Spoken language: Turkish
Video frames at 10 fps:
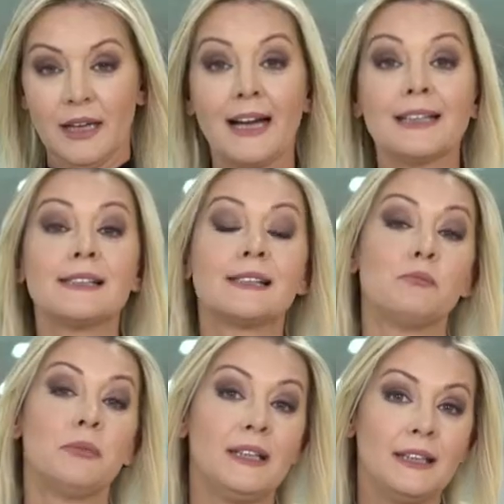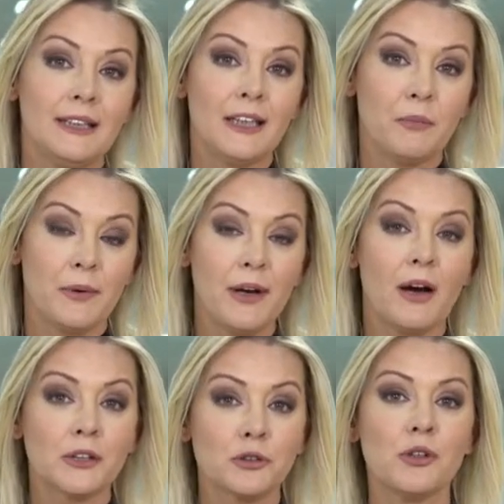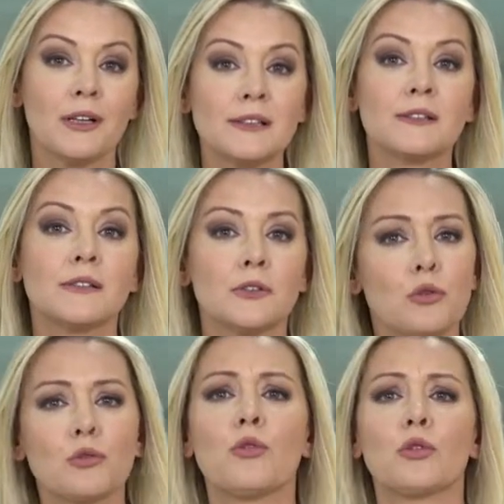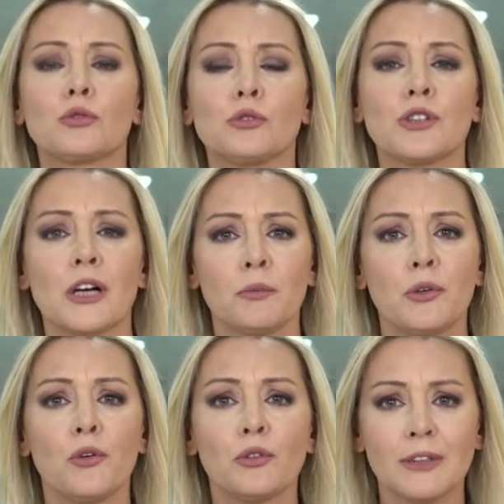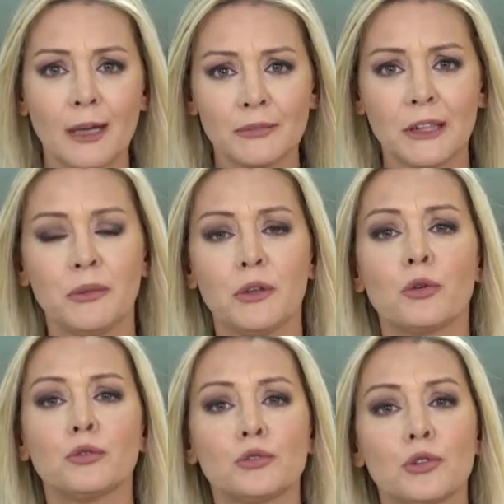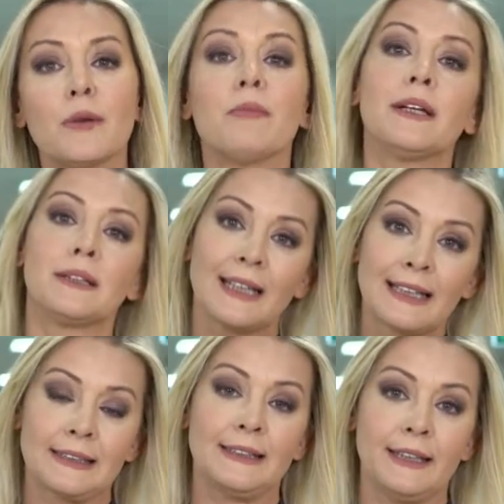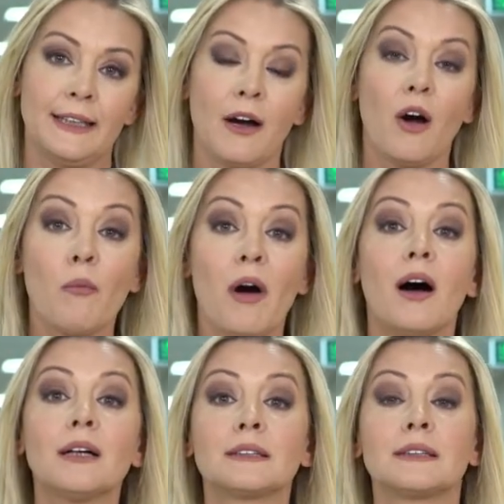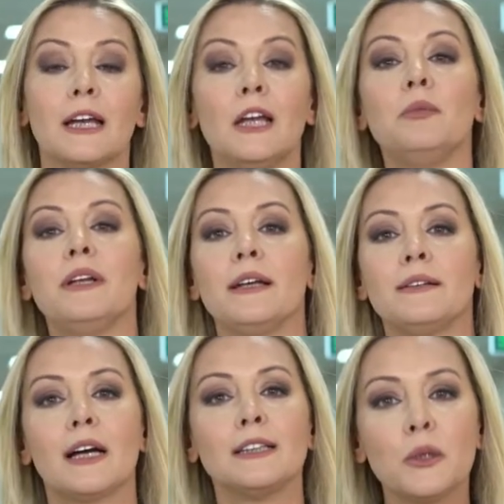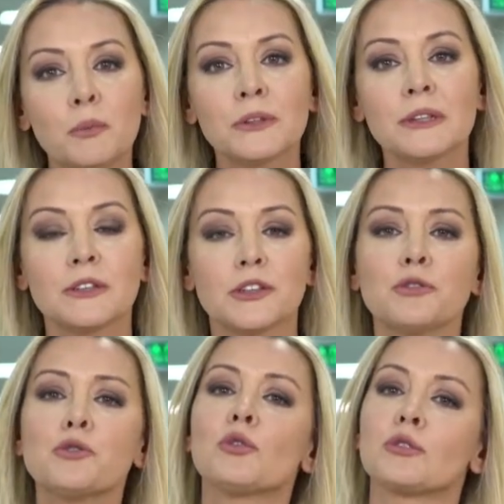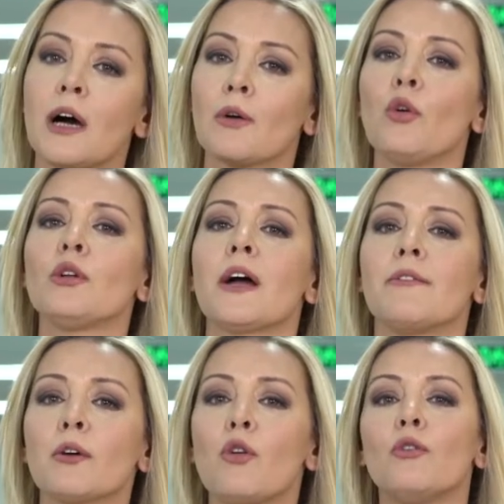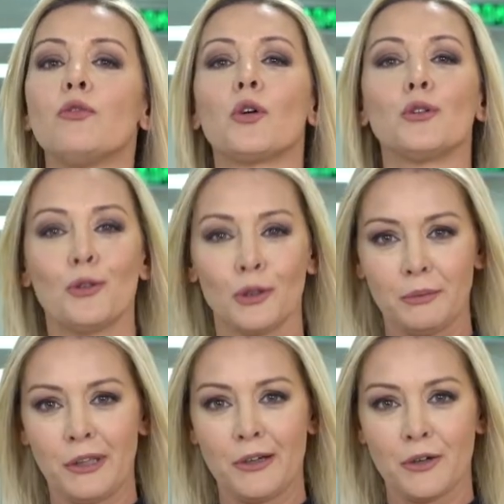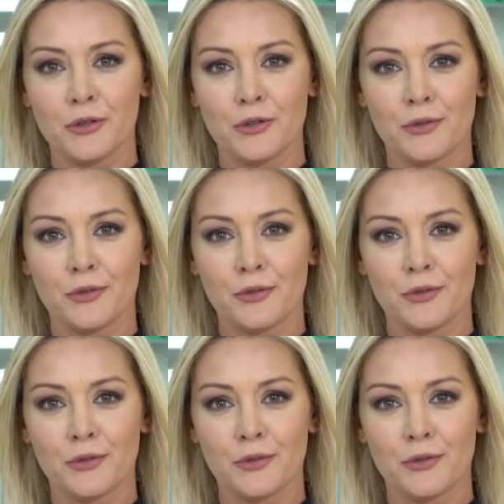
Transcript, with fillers: Herkesin bildiği gibi anjiyo aslında çok korkulacak bir yöntem değil, bir görüntüleme tekniği ama artık el bileğinden yapıldığı için çok daha kolay ve konforlu olabiliyor.